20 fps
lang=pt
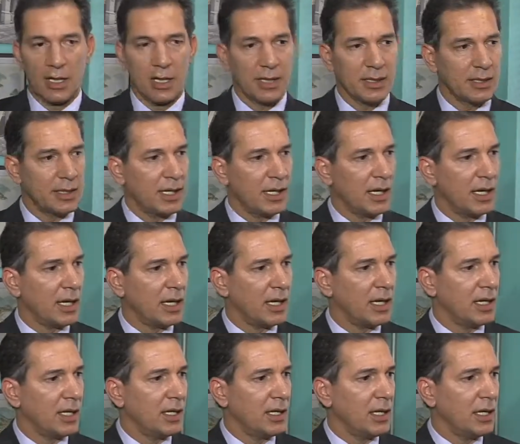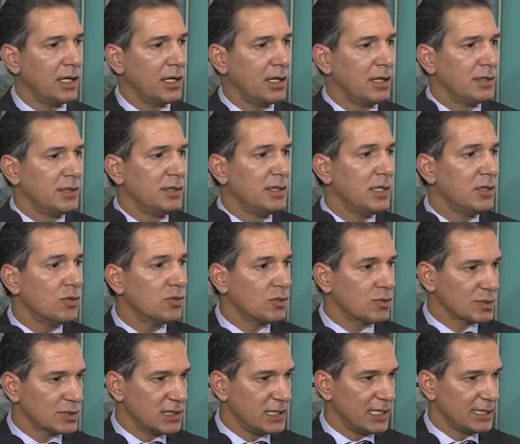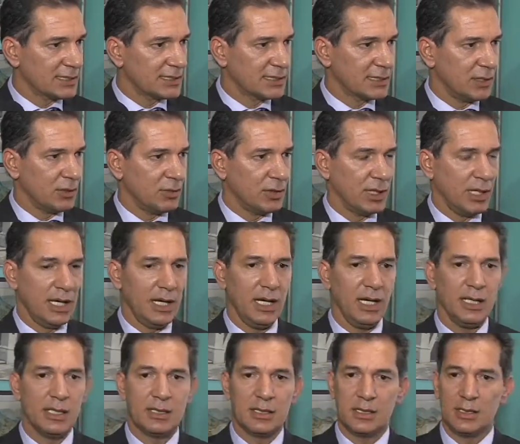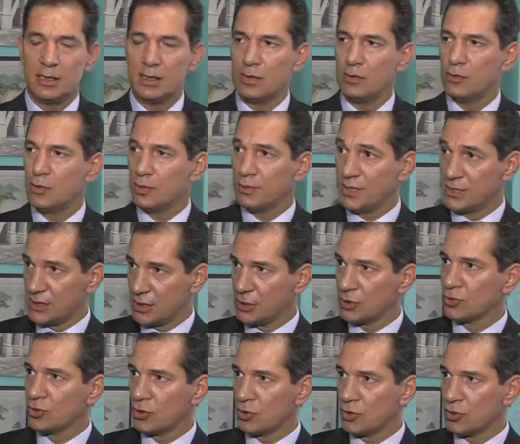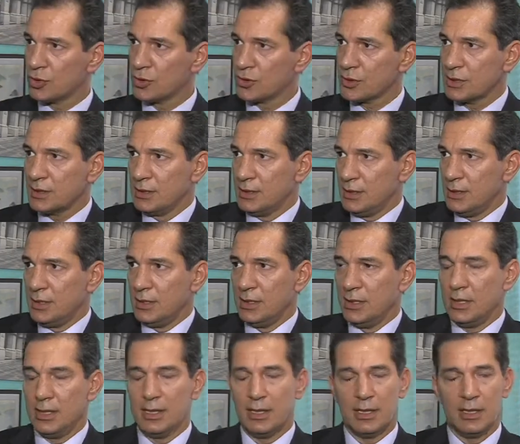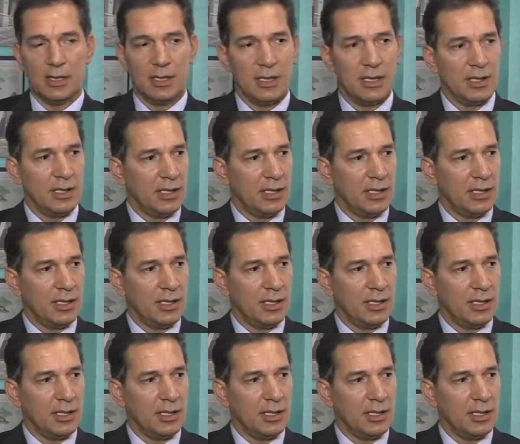da não conciliação entre homicídio doloso, que